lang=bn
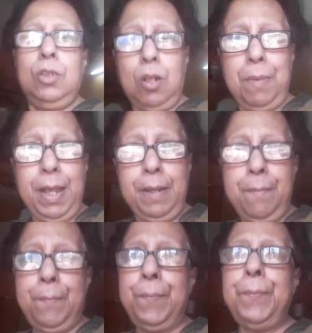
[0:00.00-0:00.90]
সবাই
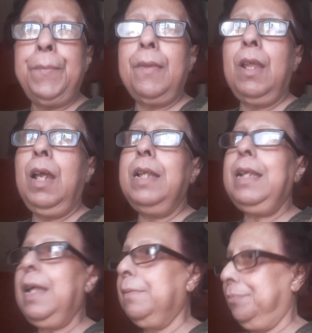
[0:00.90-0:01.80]
এই
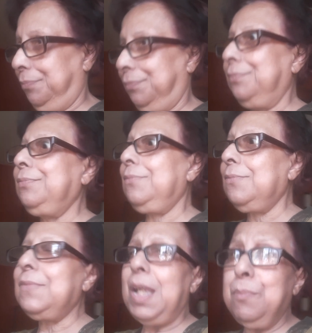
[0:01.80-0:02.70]
যে
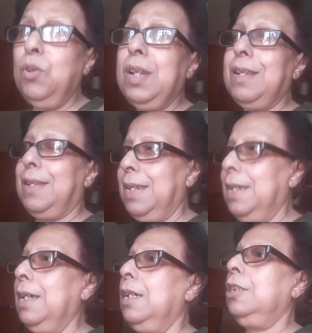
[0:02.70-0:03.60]
ভোট আসছে
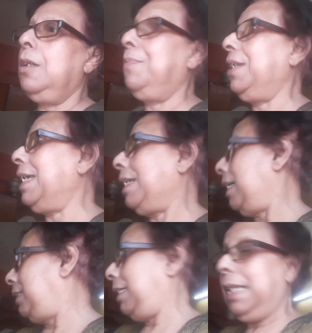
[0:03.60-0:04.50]
সব টিকিট
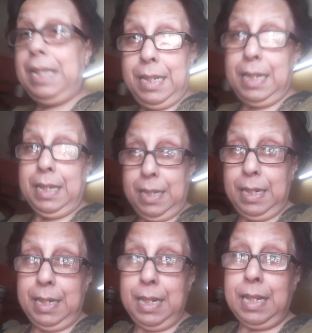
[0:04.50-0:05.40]
কাটছে টিকিট টিকিট
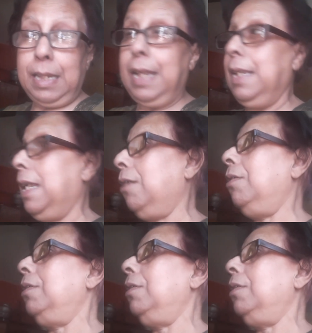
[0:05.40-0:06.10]
টিকিট আজকে এই যে দেখো